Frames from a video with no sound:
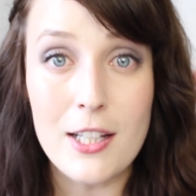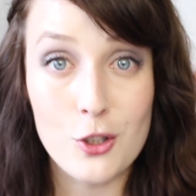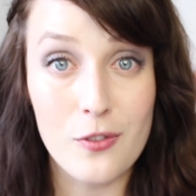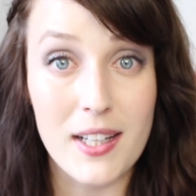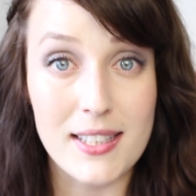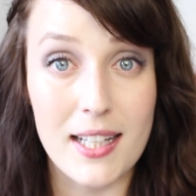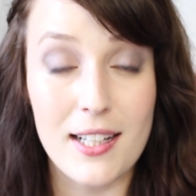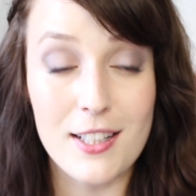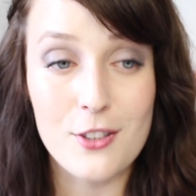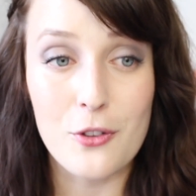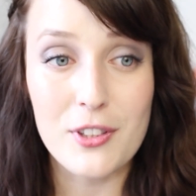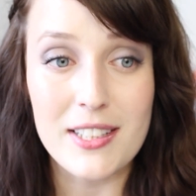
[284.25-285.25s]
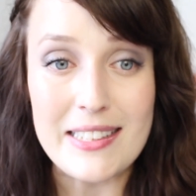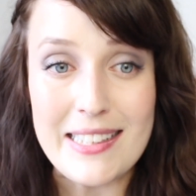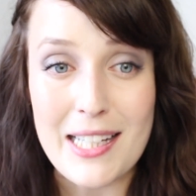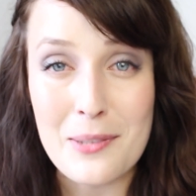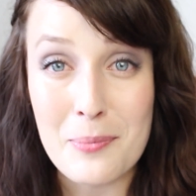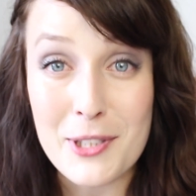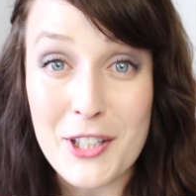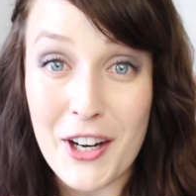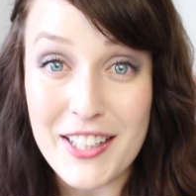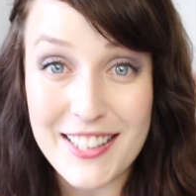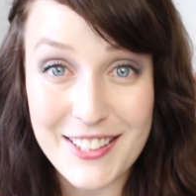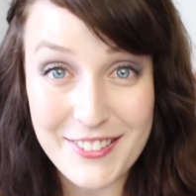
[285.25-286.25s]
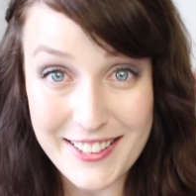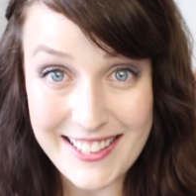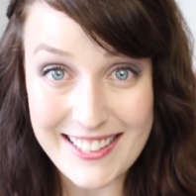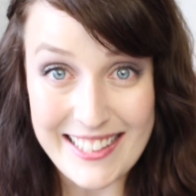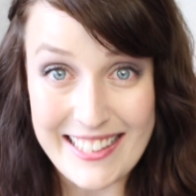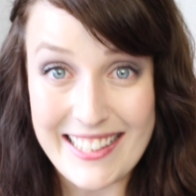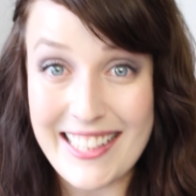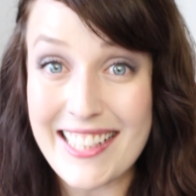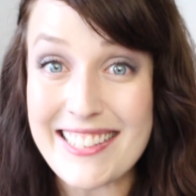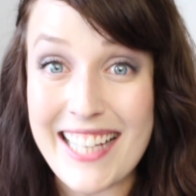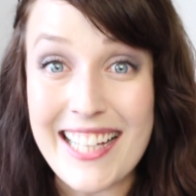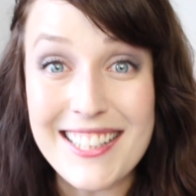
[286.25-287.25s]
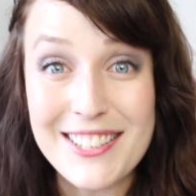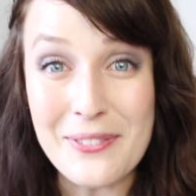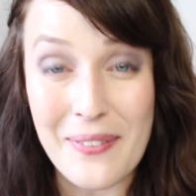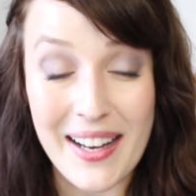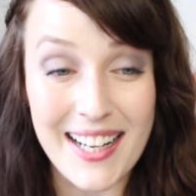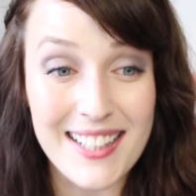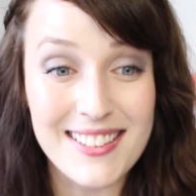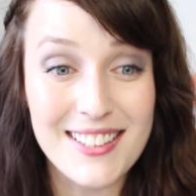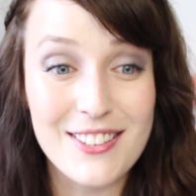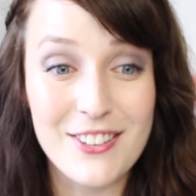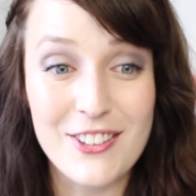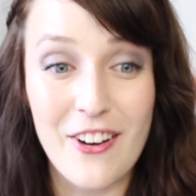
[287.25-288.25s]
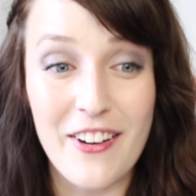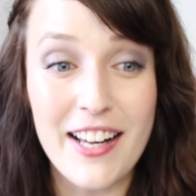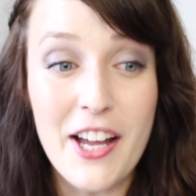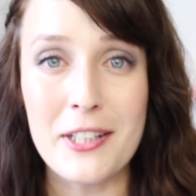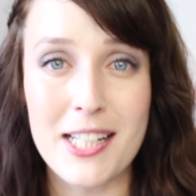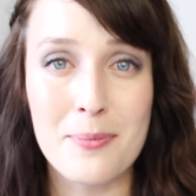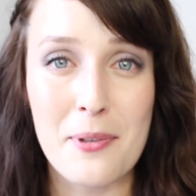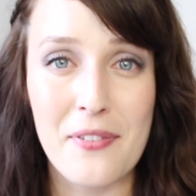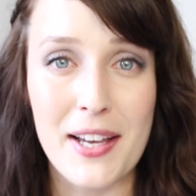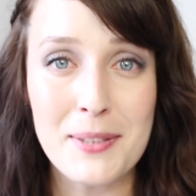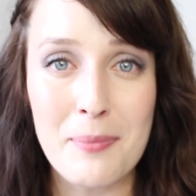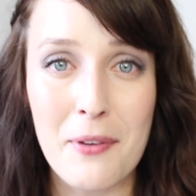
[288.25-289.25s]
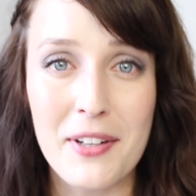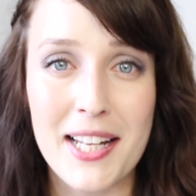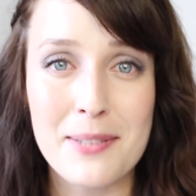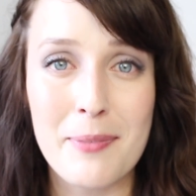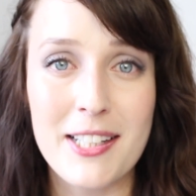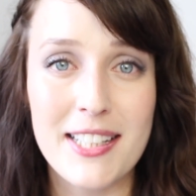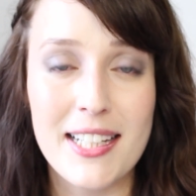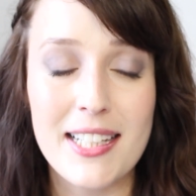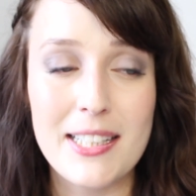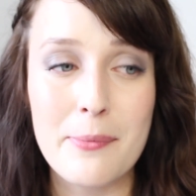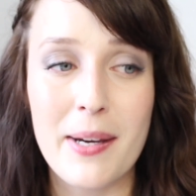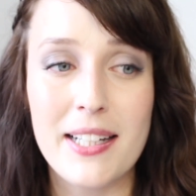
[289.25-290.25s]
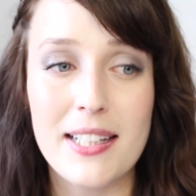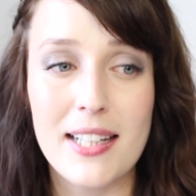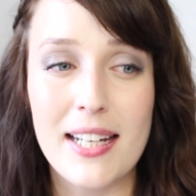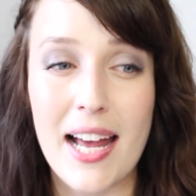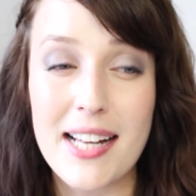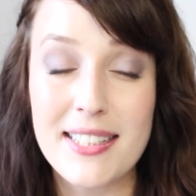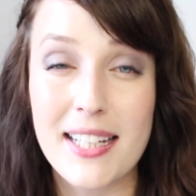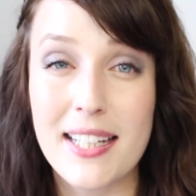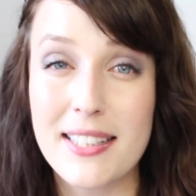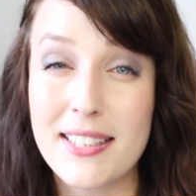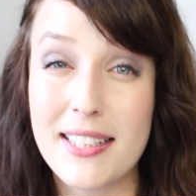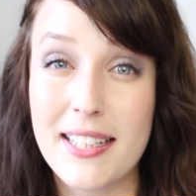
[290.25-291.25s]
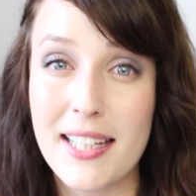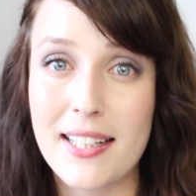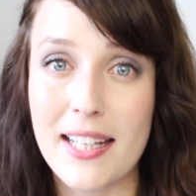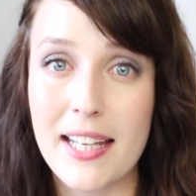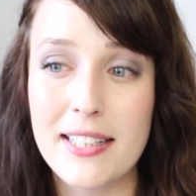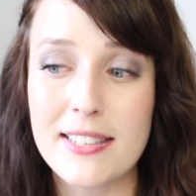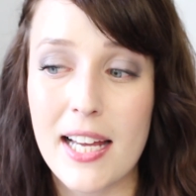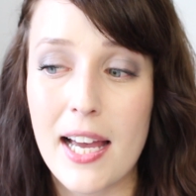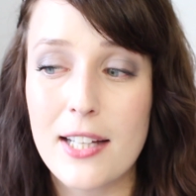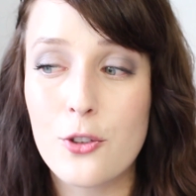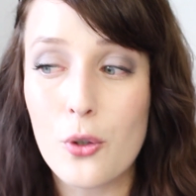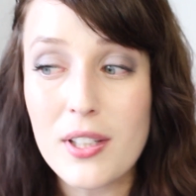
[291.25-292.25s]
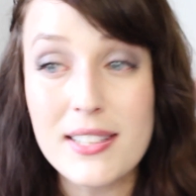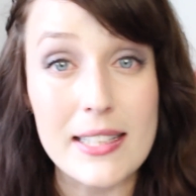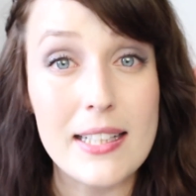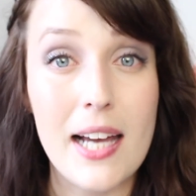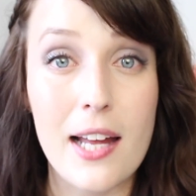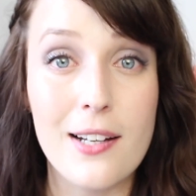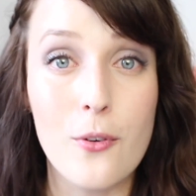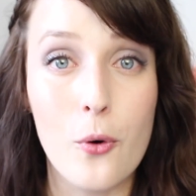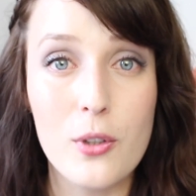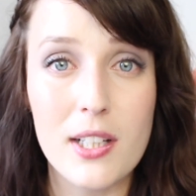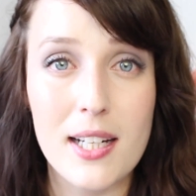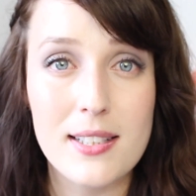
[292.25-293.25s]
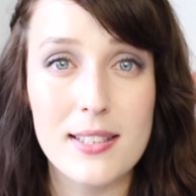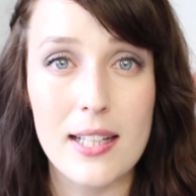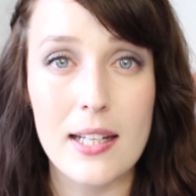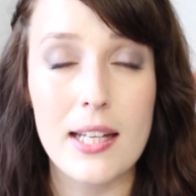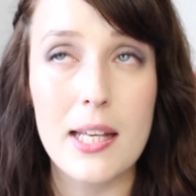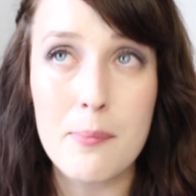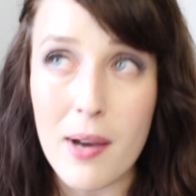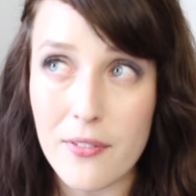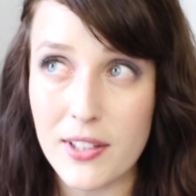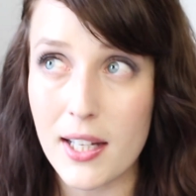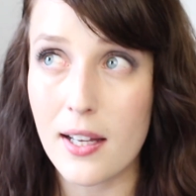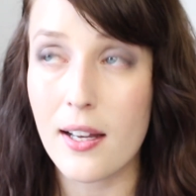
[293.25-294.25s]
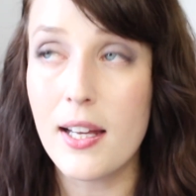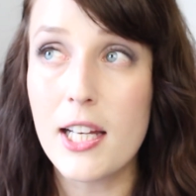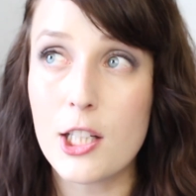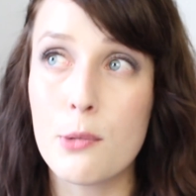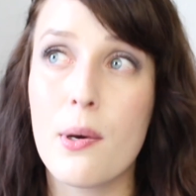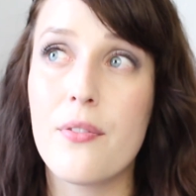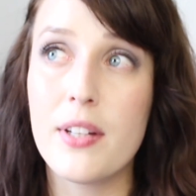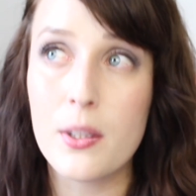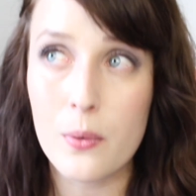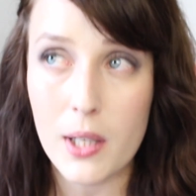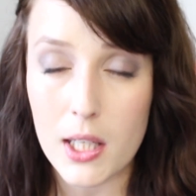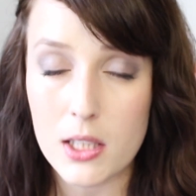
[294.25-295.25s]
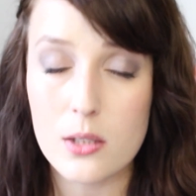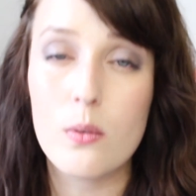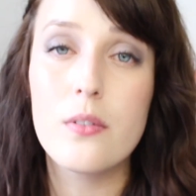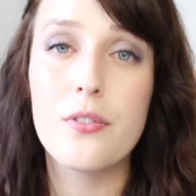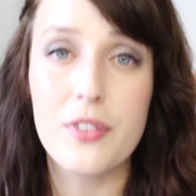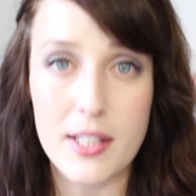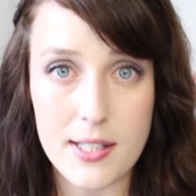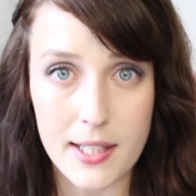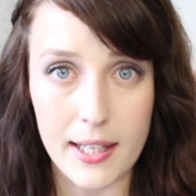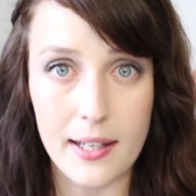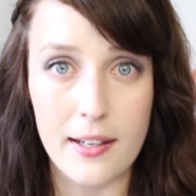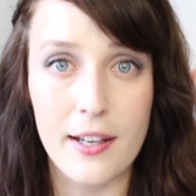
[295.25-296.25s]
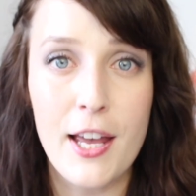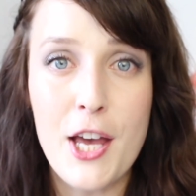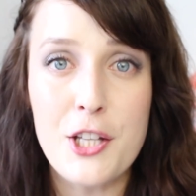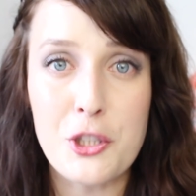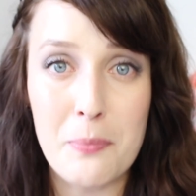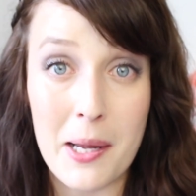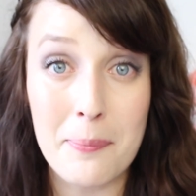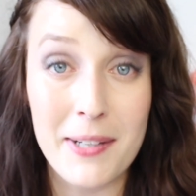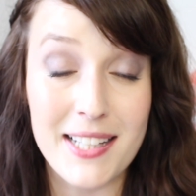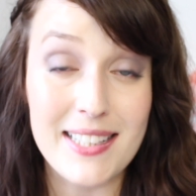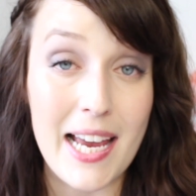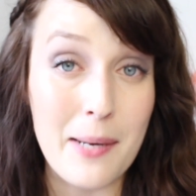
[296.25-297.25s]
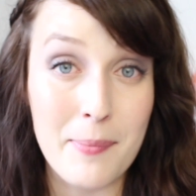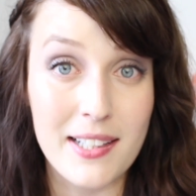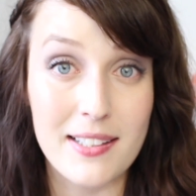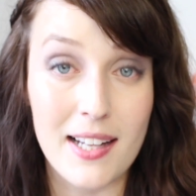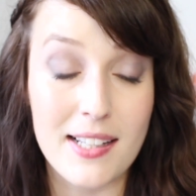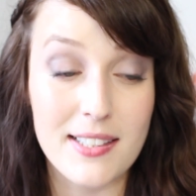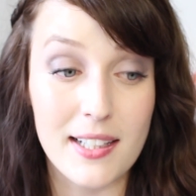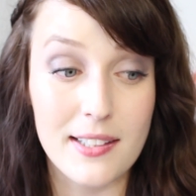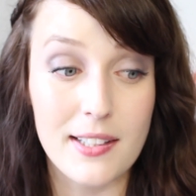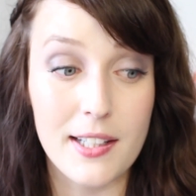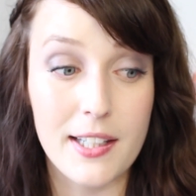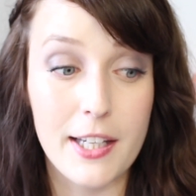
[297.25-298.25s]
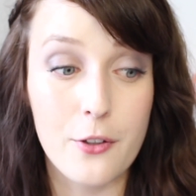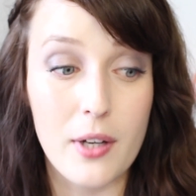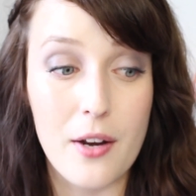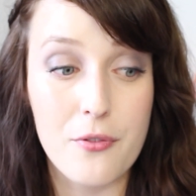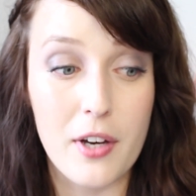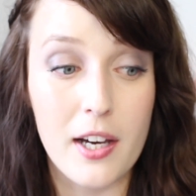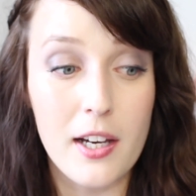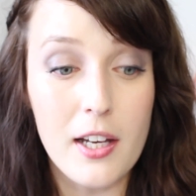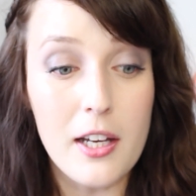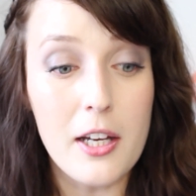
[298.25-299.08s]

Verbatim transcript: Sowas alles und die das bis heute durchziehen. Ihr seid super, das ist so toll. Und das beweist mal wieder, dass man Dinge, die man in den Alltag integriert kriegt, durchziehen kann, ohne dass es dann immer wieder die Überwindung ist und viel trinken. Sobald man das einmal in den Alltag integriert und einfach